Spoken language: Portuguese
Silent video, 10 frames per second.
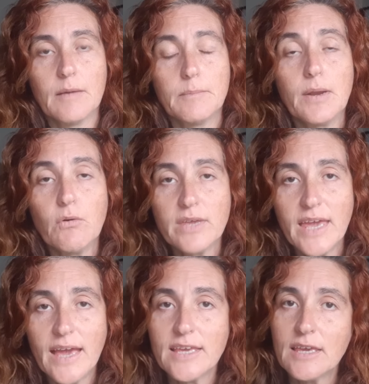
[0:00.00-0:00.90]
para o
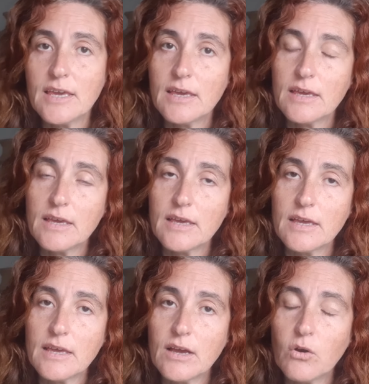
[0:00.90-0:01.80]
que é que
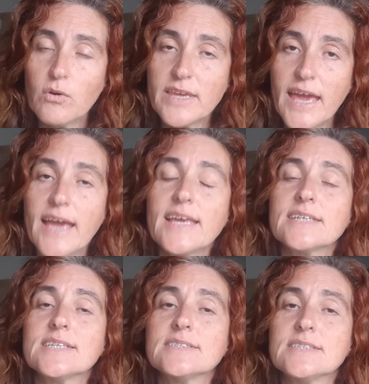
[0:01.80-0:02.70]
o que é que
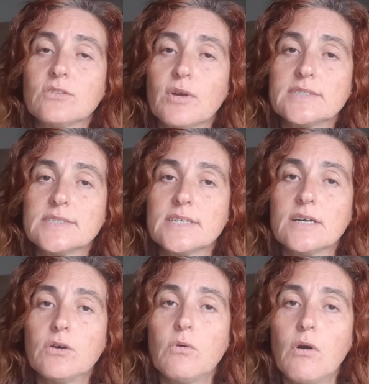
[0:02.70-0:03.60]
essa
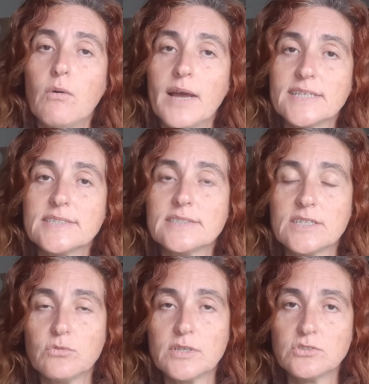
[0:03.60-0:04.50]
situação ou essas
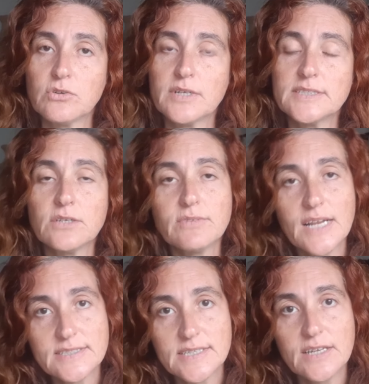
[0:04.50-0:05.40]
situações estão
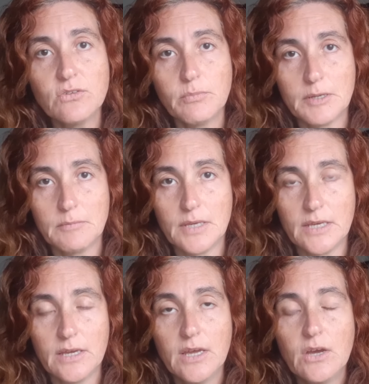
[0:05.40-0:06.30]
trazendo para
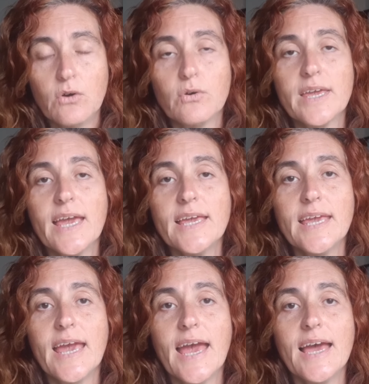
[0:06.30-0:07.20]
mim? O que é
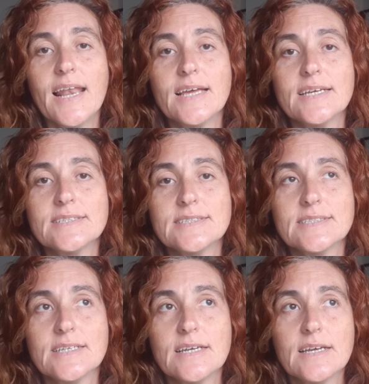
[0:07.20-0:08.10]
que
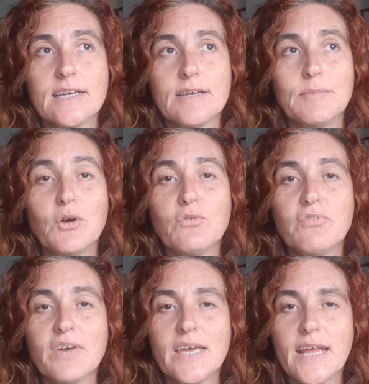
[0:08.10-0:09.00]
elas me
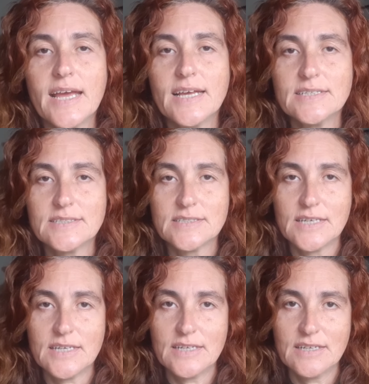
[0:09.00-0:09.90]

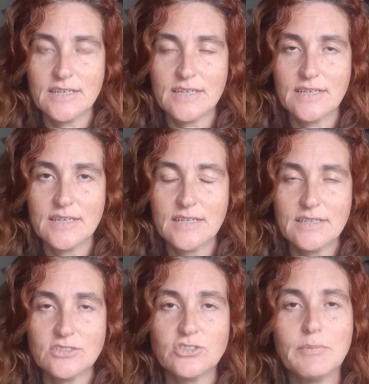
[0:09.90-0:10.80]
oferecem
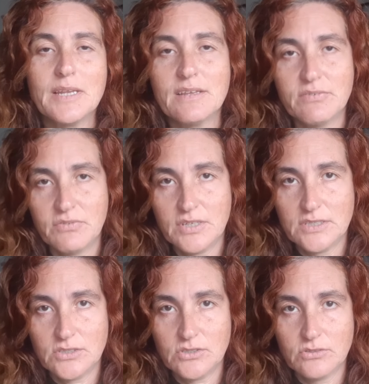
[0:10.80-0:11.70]
de
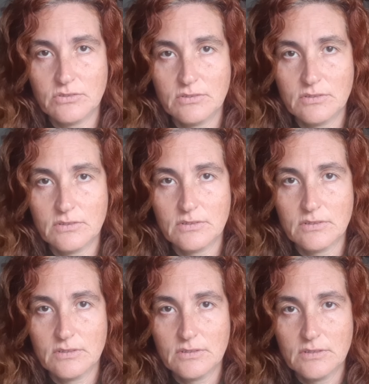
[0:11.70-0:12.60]
benefício,
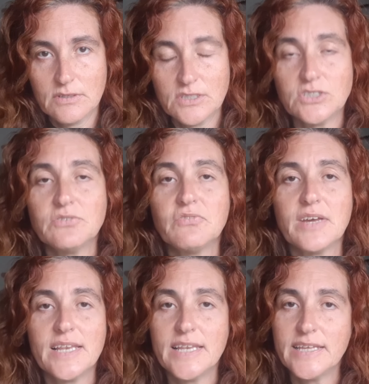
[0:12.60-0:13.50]
de
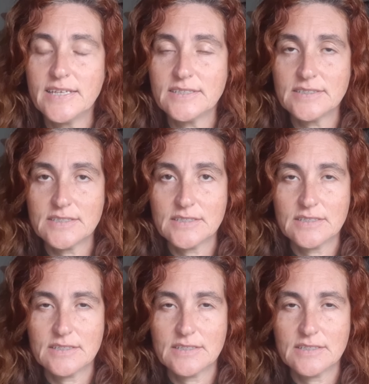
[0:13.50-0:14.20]
feliz,